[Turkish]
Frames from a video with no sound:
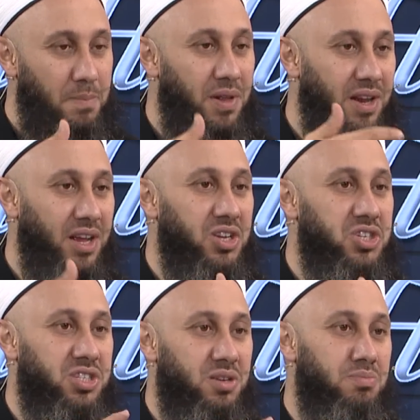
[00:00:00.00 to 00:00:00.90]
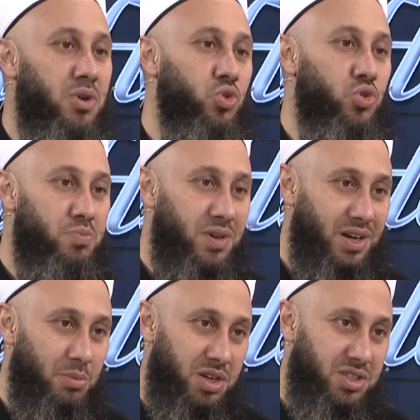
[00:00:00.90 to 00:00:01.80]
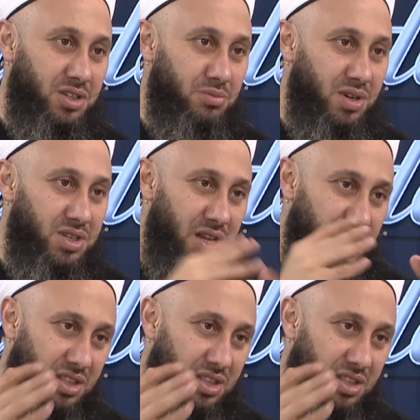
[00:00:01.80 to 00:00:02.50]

bilerek kişi mekruh bir namaz kılmaz,